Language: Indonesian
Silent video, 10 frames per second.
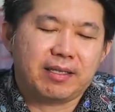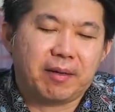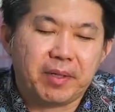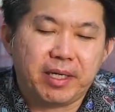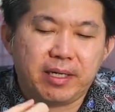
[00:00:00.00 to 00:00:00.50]

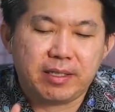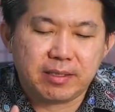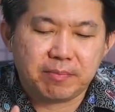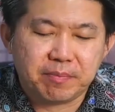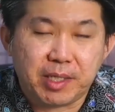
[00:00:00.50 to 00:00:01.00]
Tapi
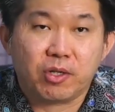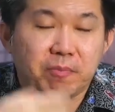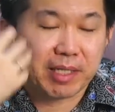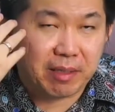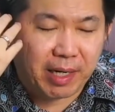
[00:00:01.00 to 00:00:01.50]

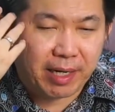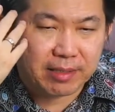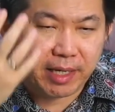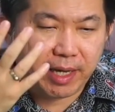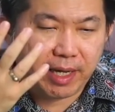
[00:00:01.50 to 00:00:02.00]
menurut pertimbangan
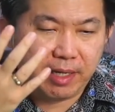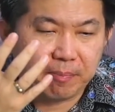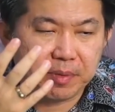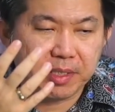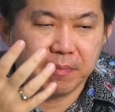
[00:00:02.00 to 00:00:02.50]
saya
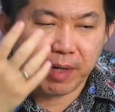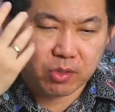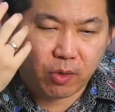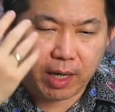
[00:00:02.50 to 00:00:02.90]
lebih masuk